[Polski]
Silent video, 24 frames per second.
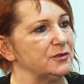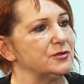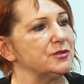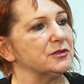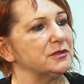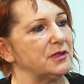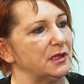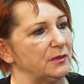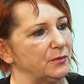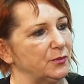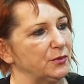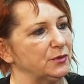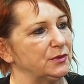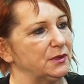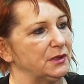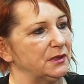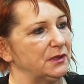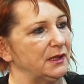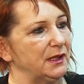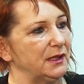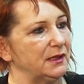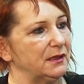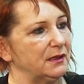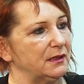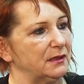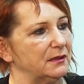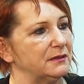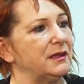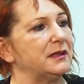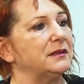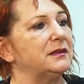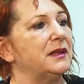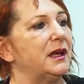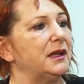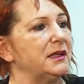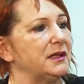czy ten budynek
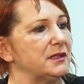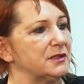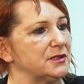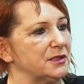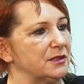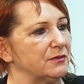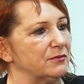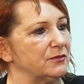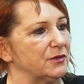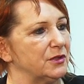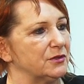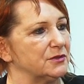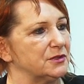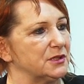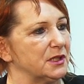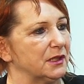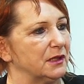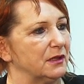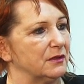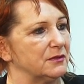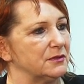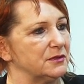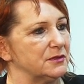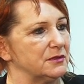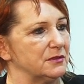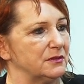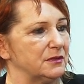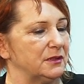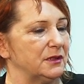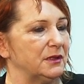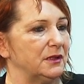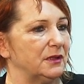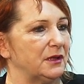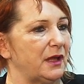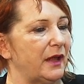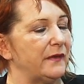nadaje się do czegoś.
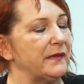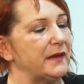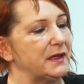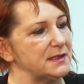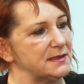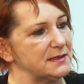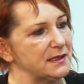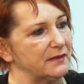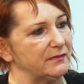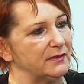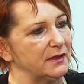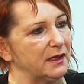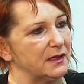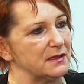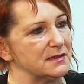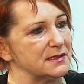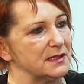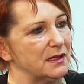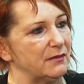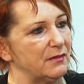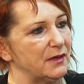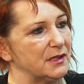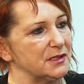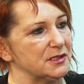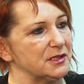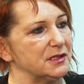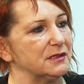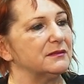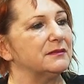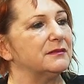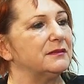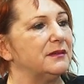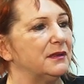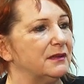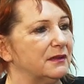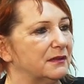I analiza wykazała, że
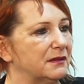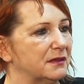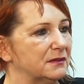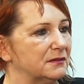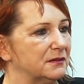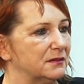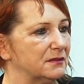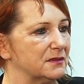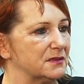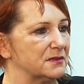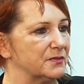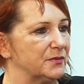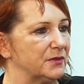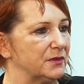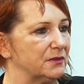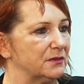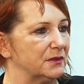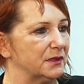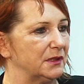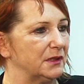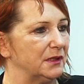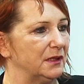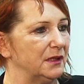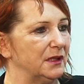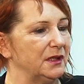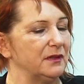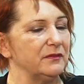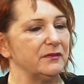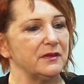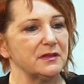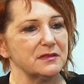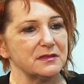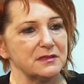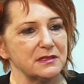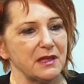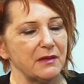tylko do rozbiórki.
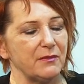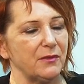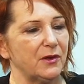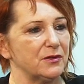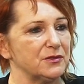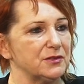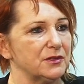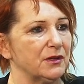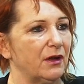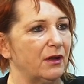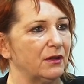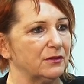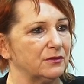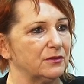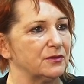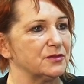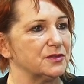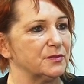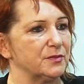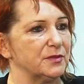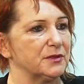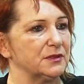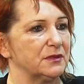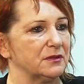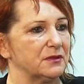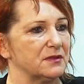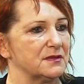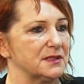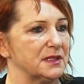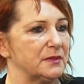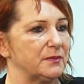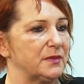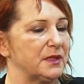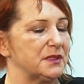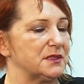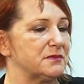Więc nam chodzi o to, żeby to
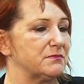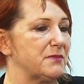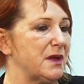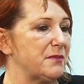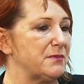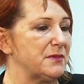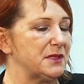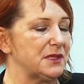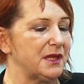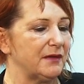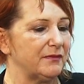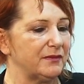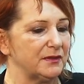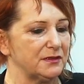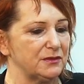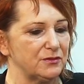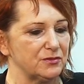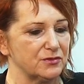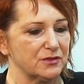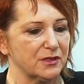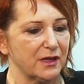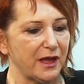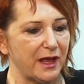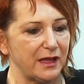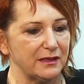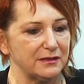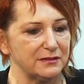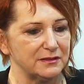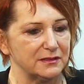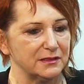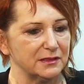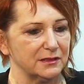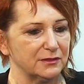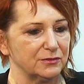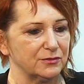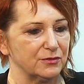rozebrać. Mamy nawet już
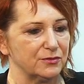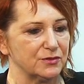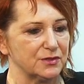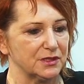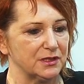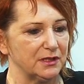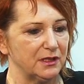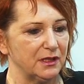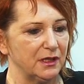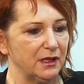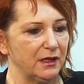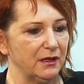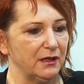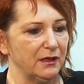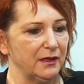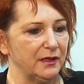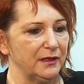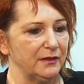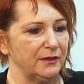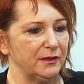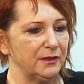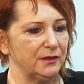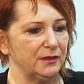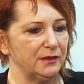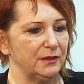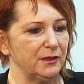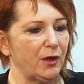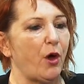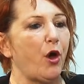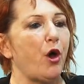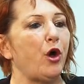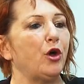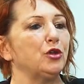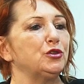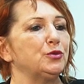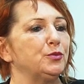chętnych, którzy y,
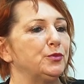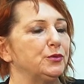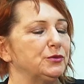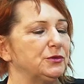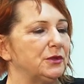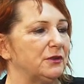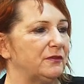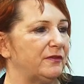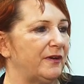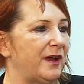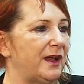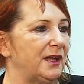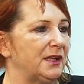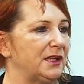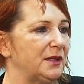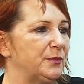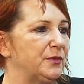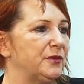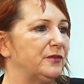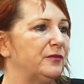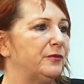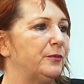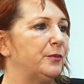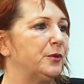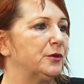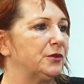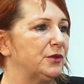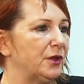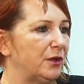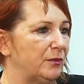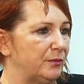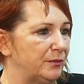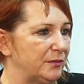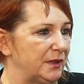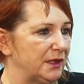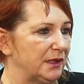odbudowaliby w
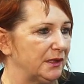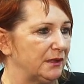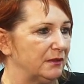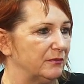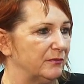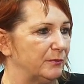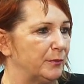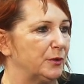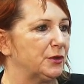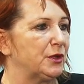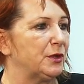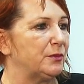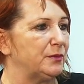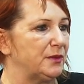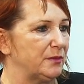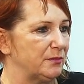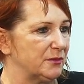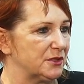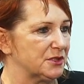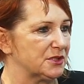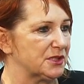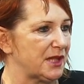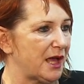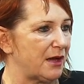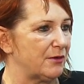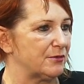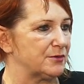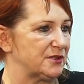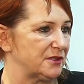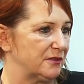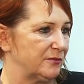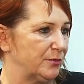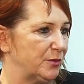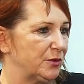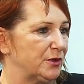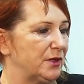podobnej, w podobnym
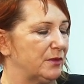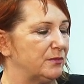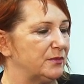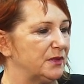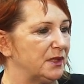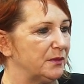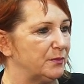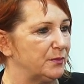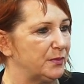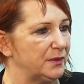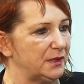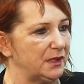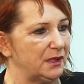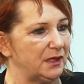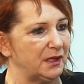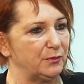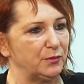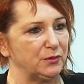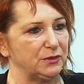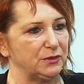kształcie, w podobnej bryle